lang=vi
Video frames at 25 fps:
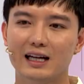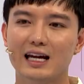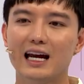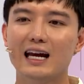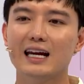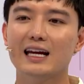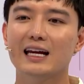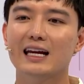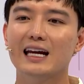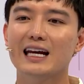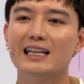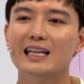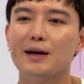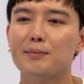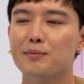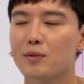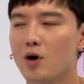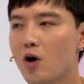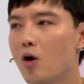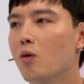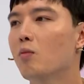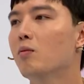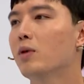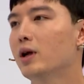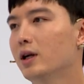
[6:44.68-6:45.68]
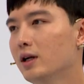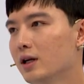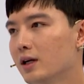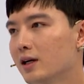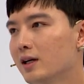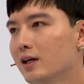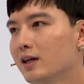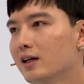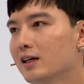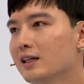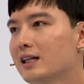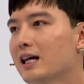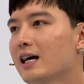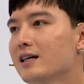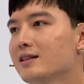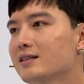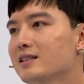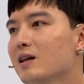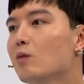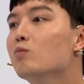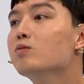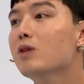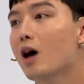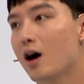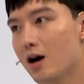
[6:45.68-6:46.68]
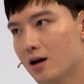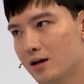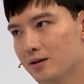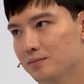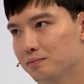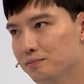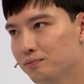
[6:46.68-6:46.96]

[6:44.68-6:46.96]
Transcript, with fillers: cái cái tâm hồn mình, người ta sống thật